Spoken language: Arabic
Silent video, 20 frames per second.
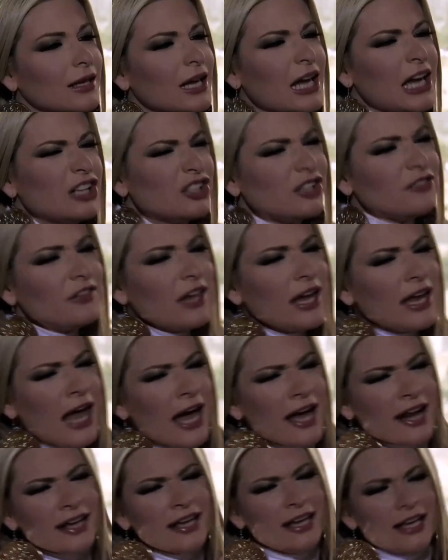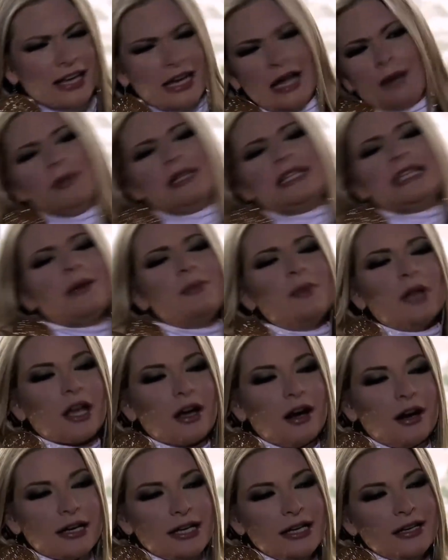شفتي هالحركه اللي عملتيها
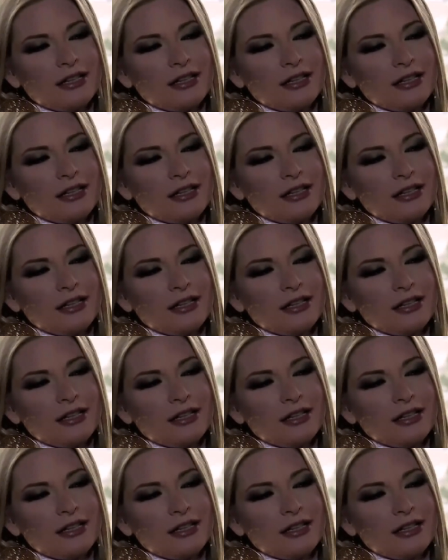بمنخاريك